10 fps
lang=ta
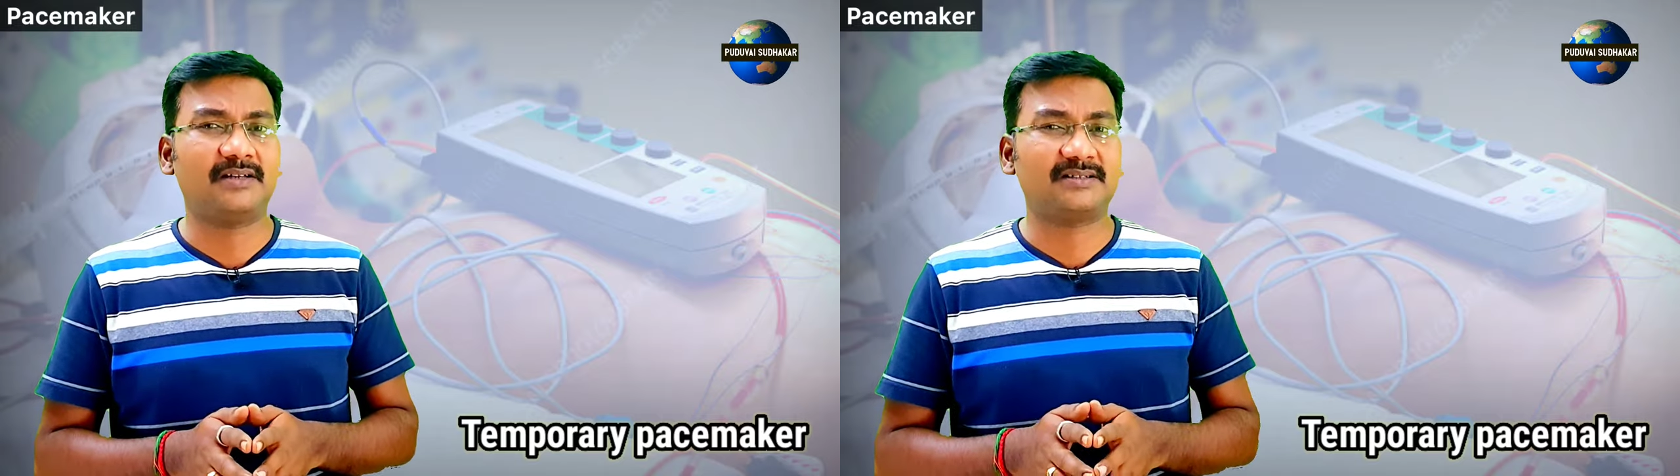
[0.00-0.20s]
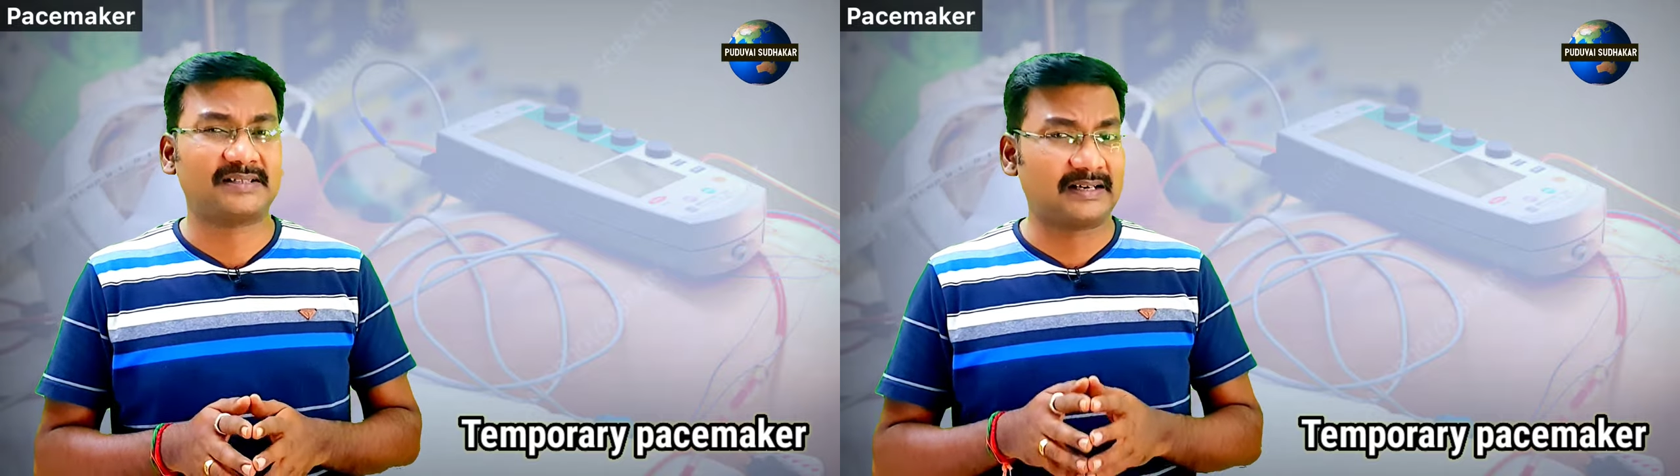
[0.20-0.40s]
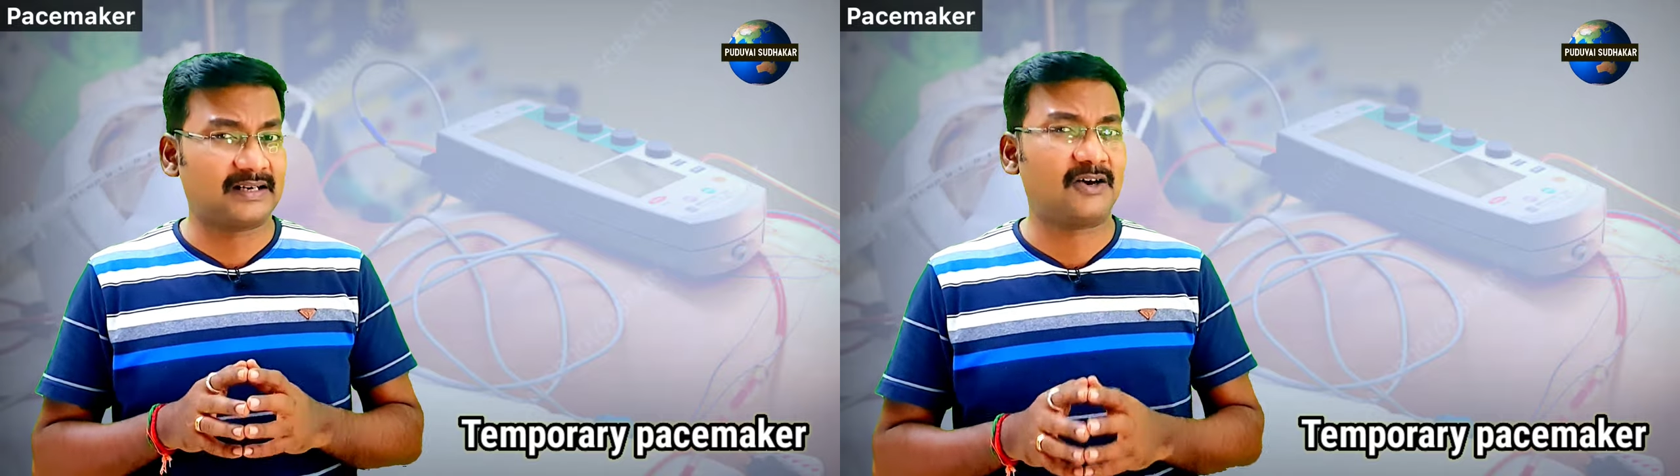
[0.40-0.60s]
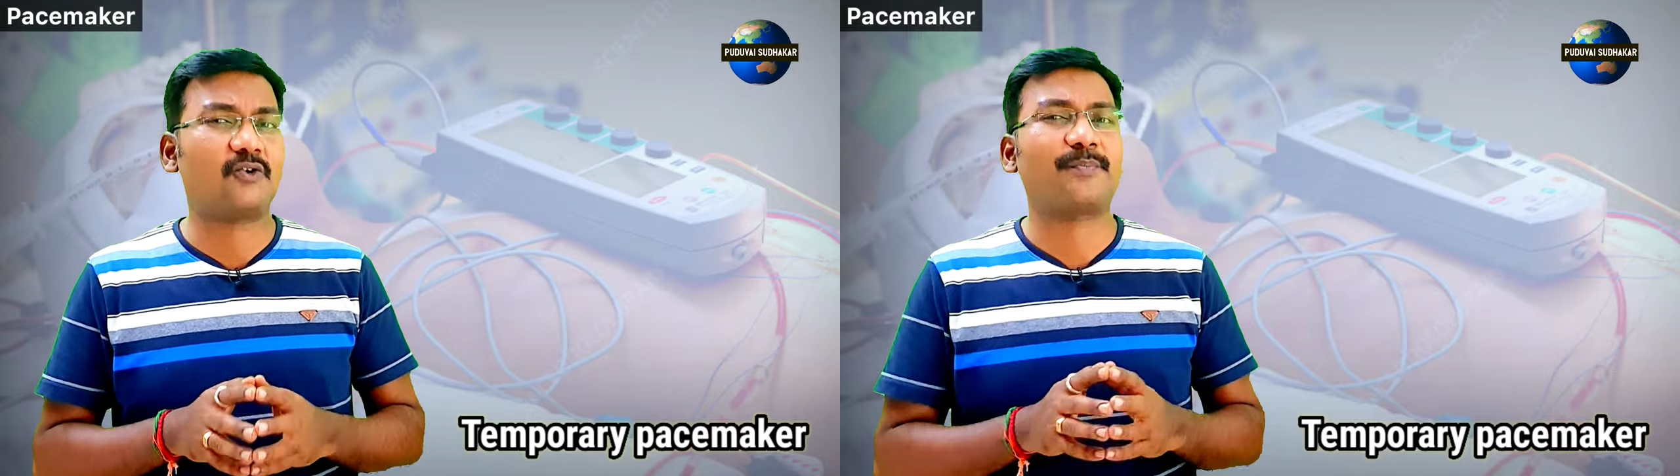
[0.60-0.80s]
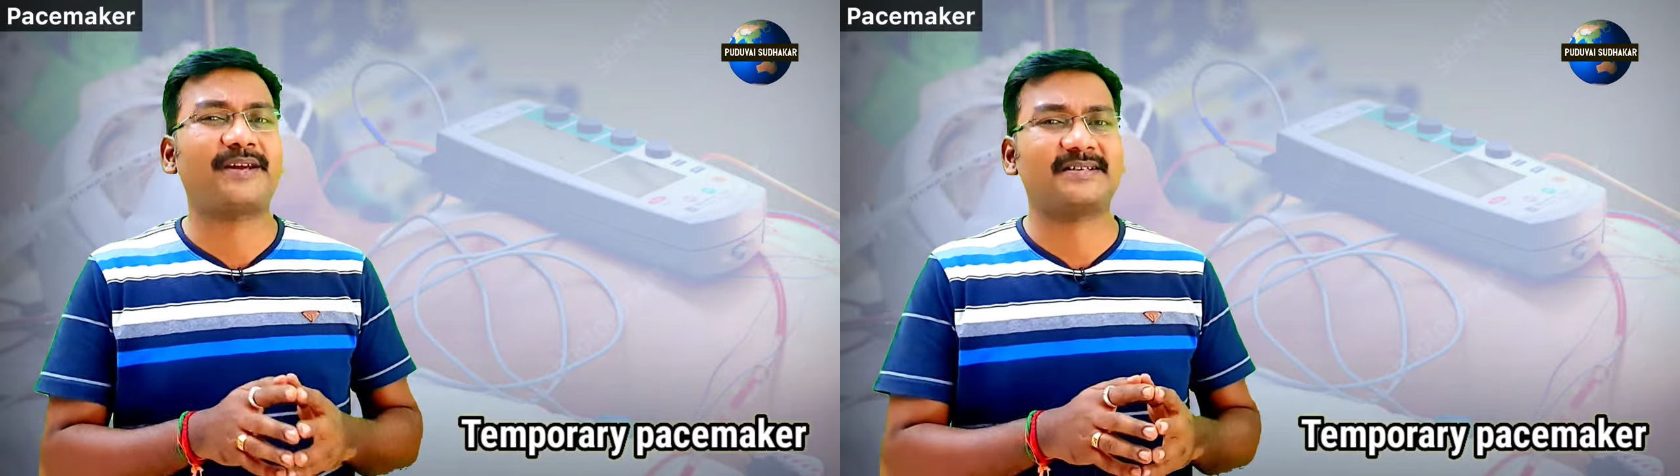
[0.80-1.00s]
சடனாக ஒரு
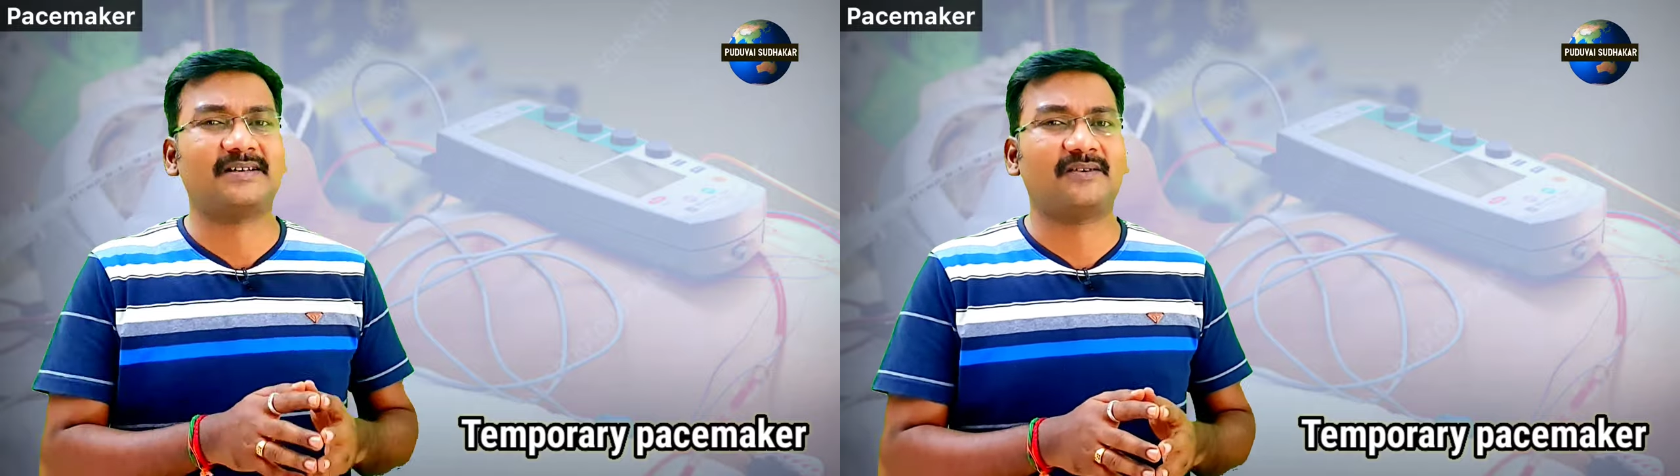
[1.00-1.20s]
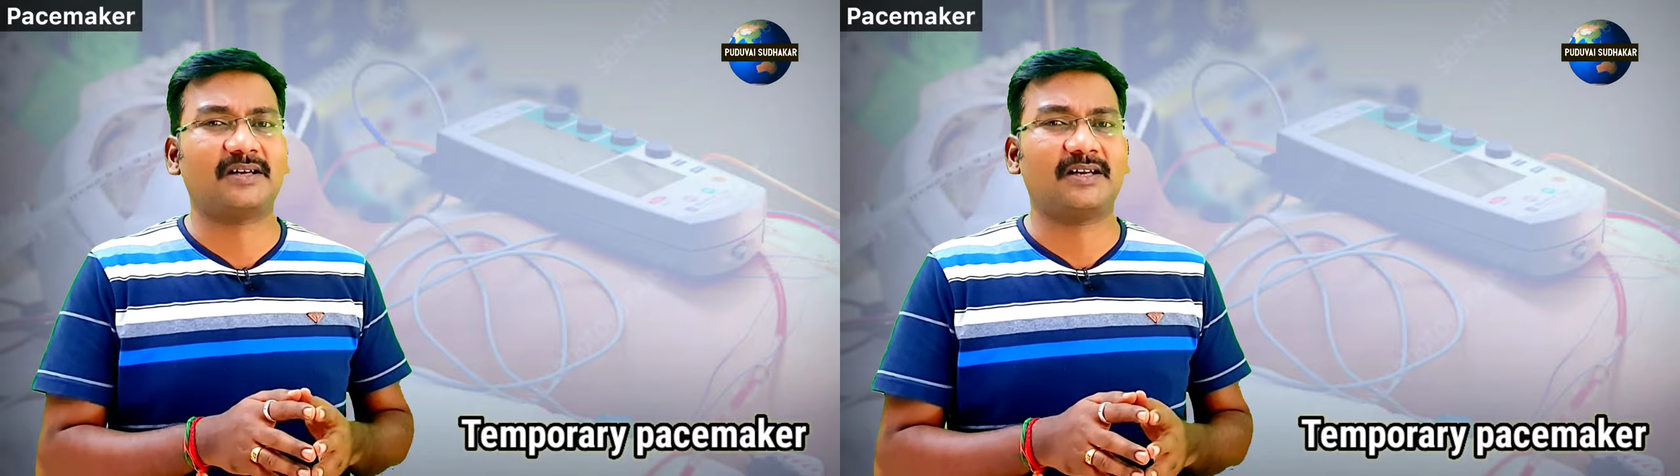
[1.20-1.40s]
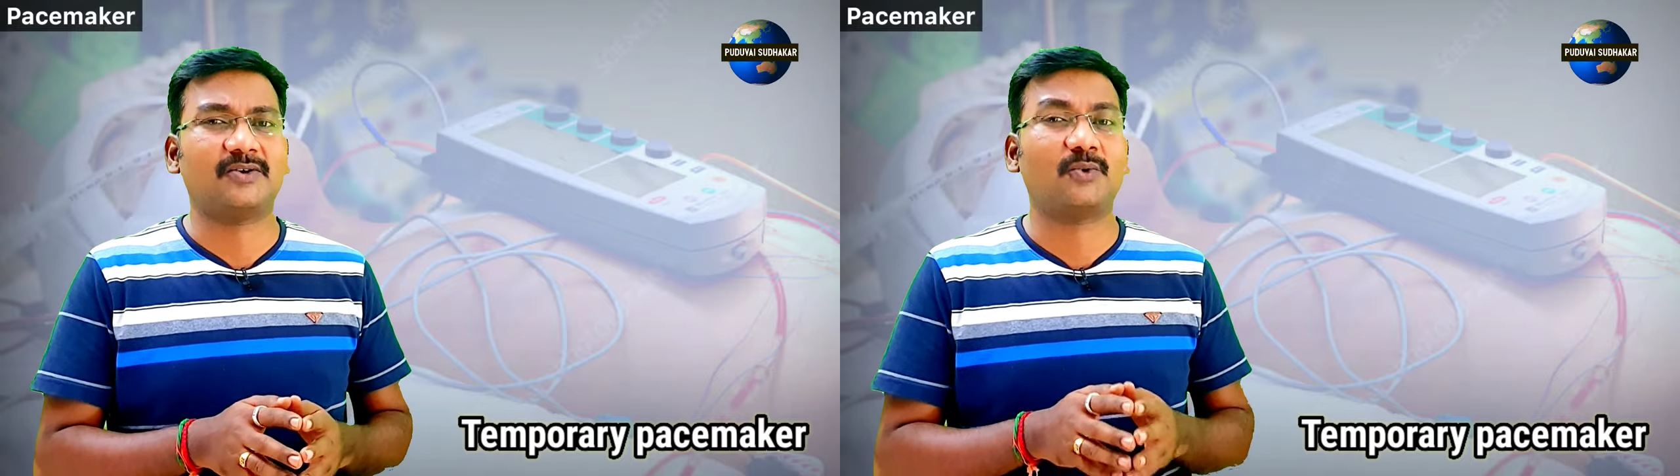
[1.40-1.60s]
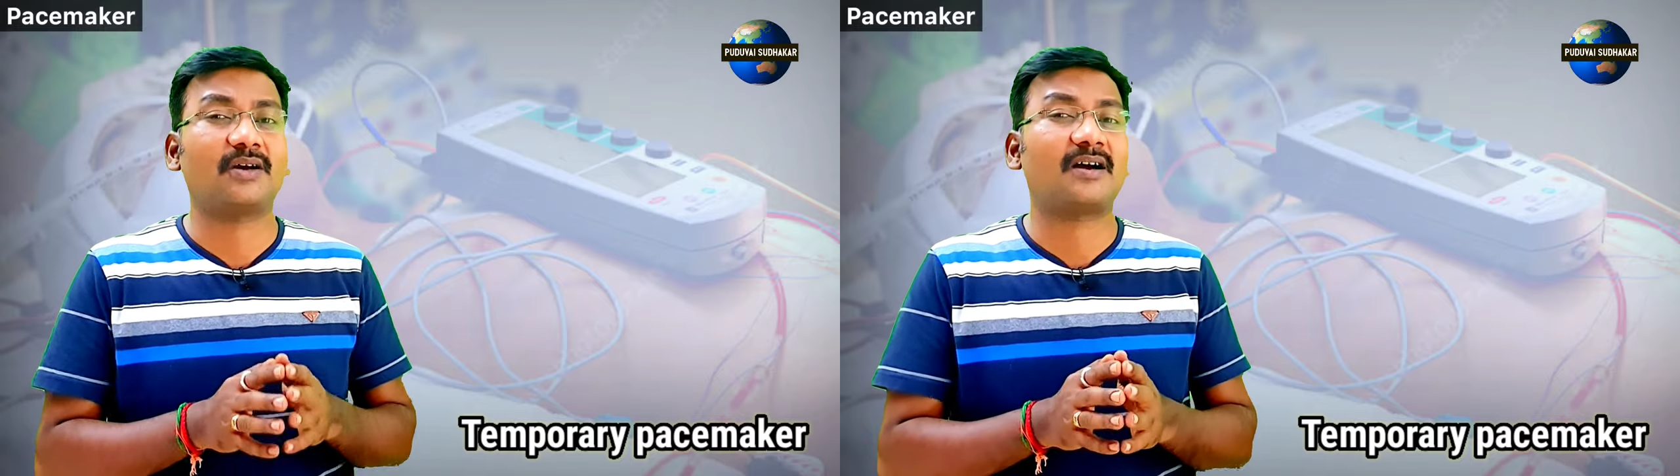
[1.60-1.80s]
பேஷண்ட் வராரு ஒரு